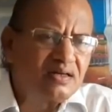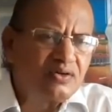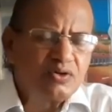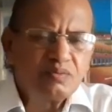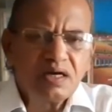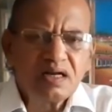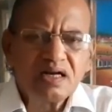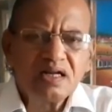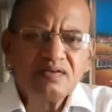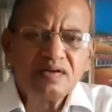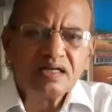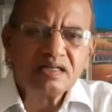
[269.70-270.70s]
குருமார்களை
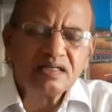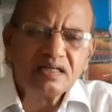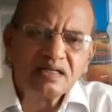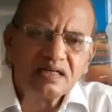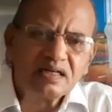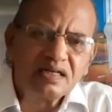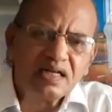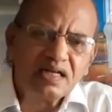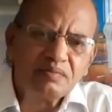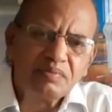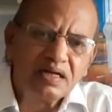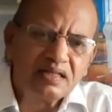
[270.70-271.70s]
வணங்கி
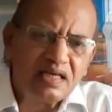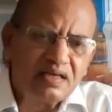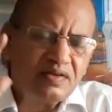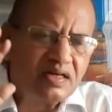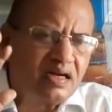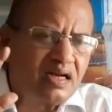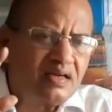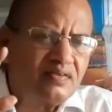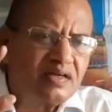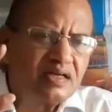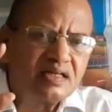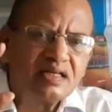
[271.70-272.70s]
இருக்கின்றேன் பல தெய்வங்களை
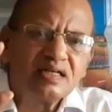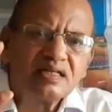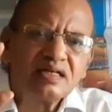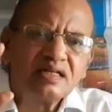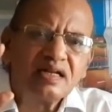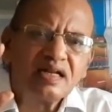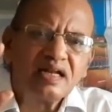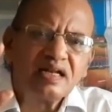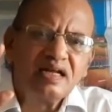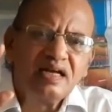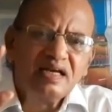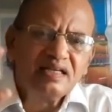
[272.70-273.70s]
வணங்கி இருக்கின்றேன்
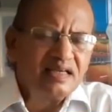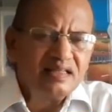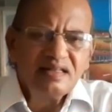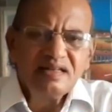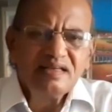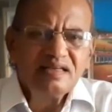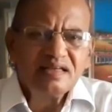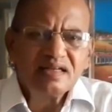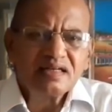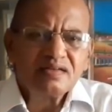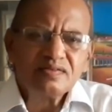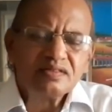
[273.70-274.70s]
எதுலேயும்
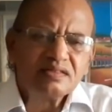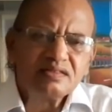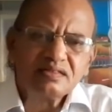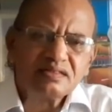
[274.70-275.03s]
எனக்கு வந்து